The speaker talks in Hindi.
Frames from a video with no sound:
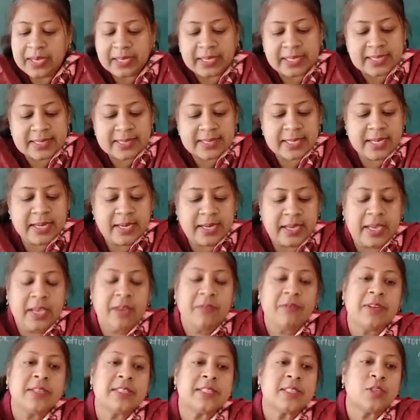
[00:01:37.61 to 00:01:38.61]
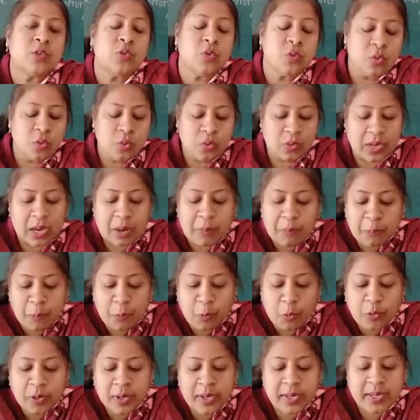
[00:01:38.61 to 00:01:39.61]
किसी नई वस्तु का
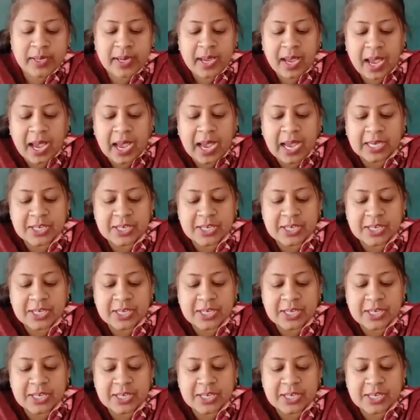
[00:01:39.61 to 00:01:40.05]
पूर्ण या